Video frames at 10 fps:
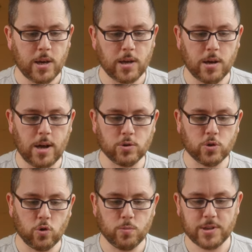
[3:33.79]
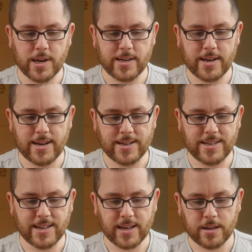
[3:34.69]
Hier außenrum ist halt ein
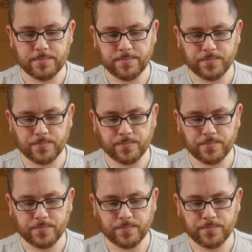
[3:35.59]
LED-Ring.